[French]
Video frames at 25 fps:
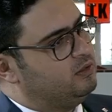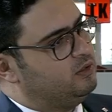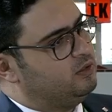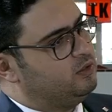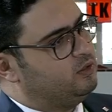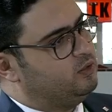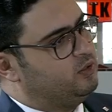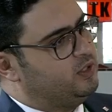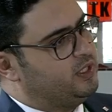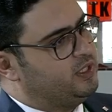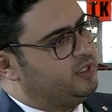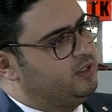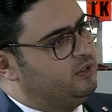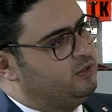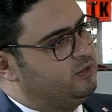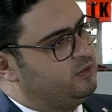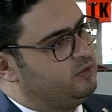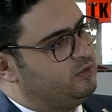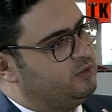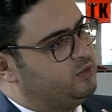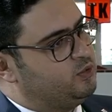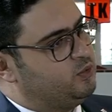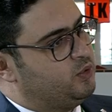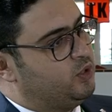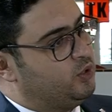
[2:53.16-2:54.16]
que les
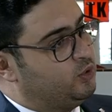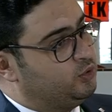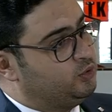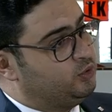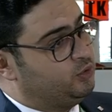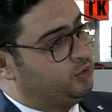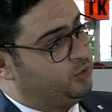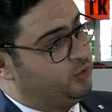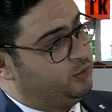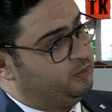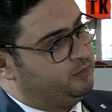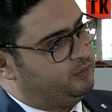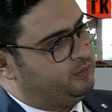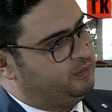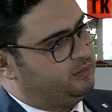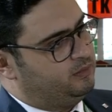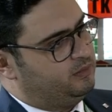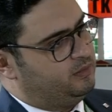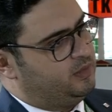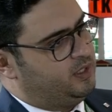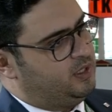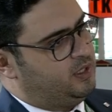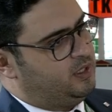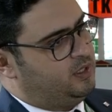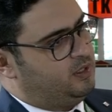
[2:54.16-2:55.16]
clients soient autonomes
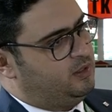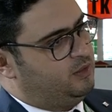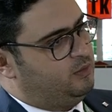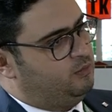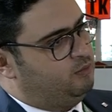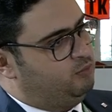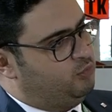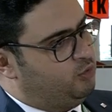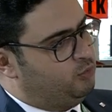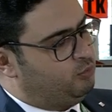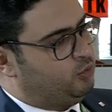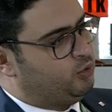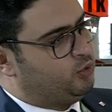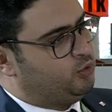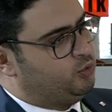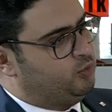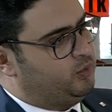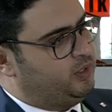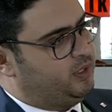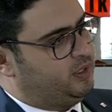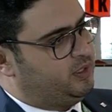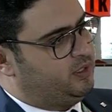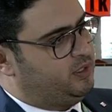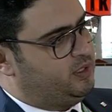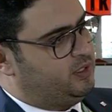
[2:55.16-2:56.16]
peut
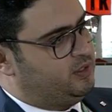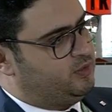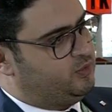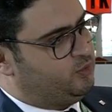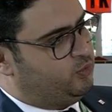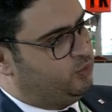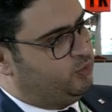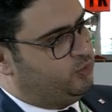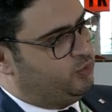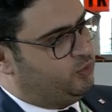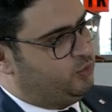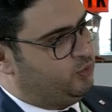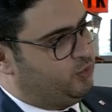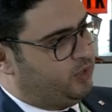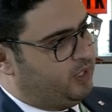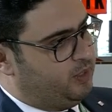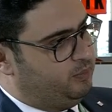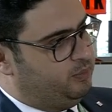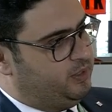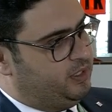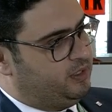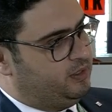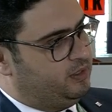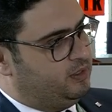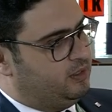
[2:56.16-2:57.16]
produire des solutions
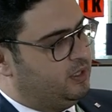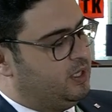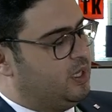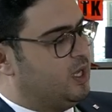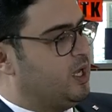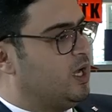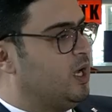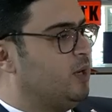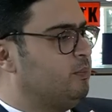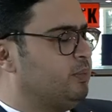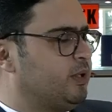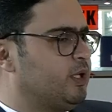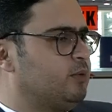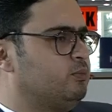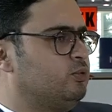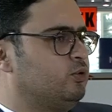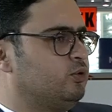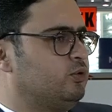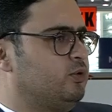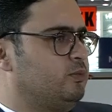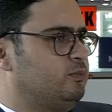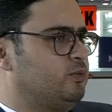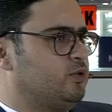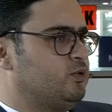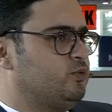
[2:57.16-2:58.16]
rapides. Après, pour
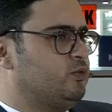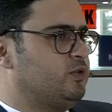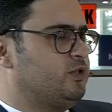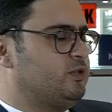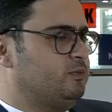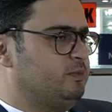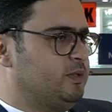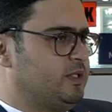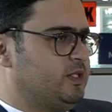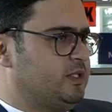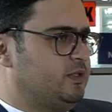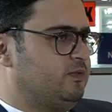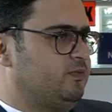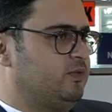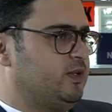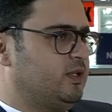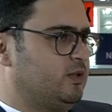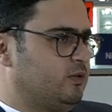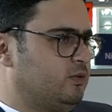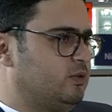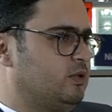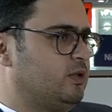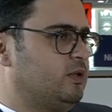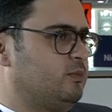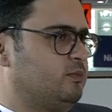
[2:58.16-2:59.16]
des besoins mhm. spécifiques,
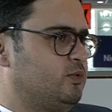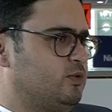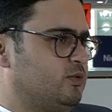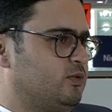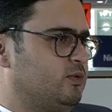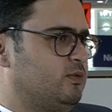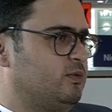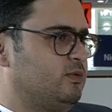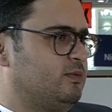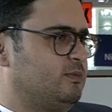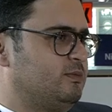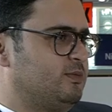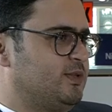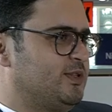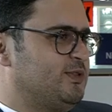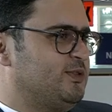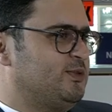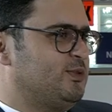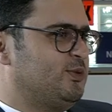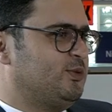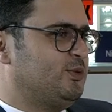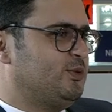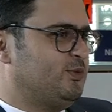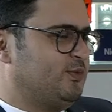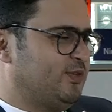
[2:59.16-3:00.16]
on a besoin bien
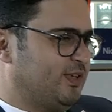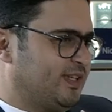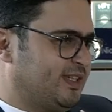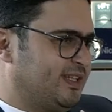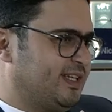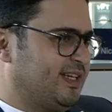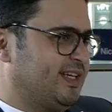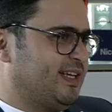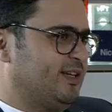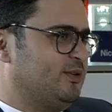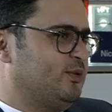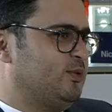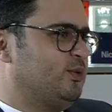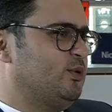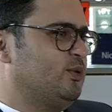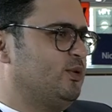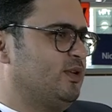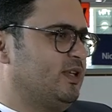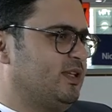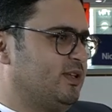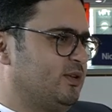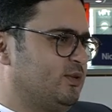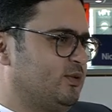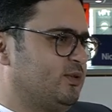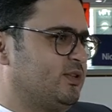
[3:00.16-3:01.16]
sûr de faire des calculs
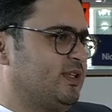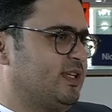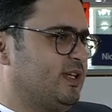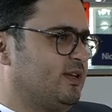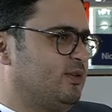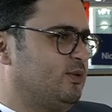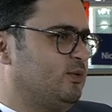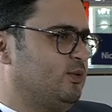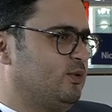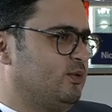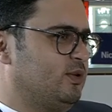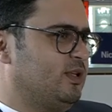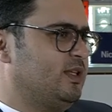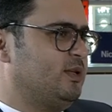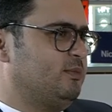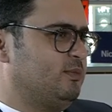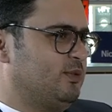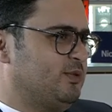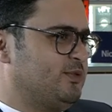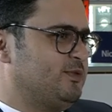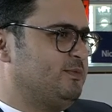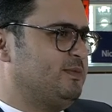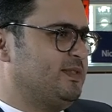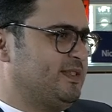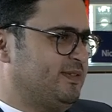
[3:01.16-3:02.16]
et des notes de calcul et des
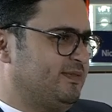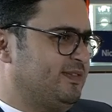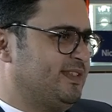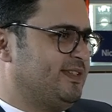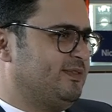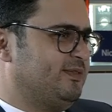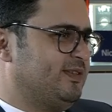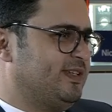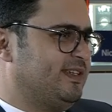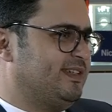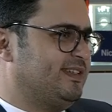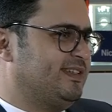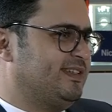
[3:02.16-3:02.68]
plans spécifiques. Alors